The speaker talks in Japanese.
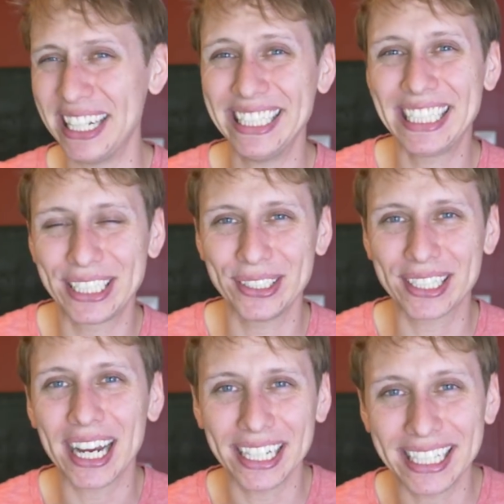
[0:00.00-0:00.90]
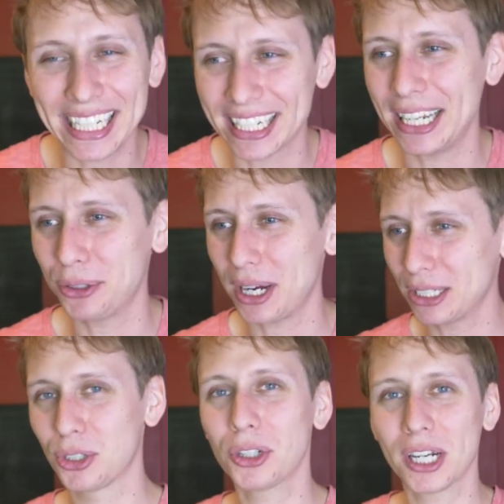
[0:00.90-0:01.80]
2週間に1回とか
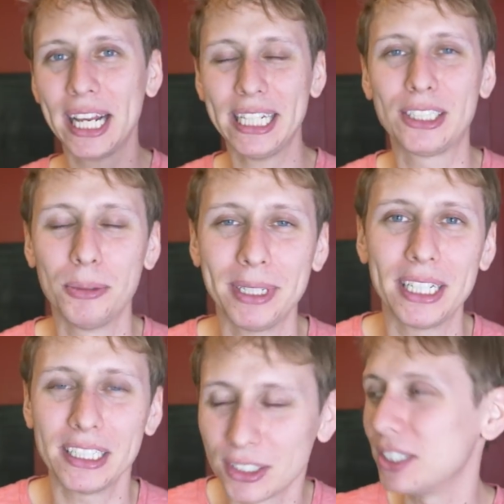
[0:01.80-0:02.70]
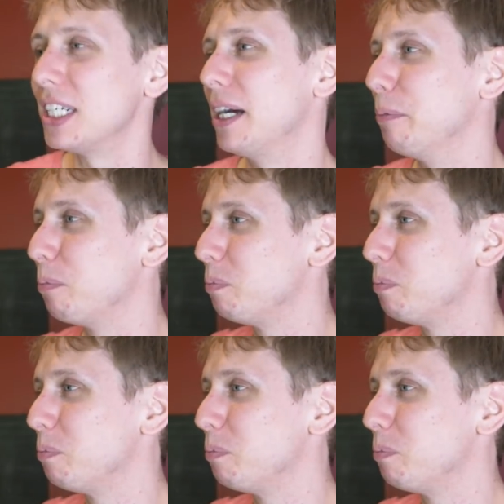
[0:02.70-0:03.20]
それぐらいで爪切りするじゃん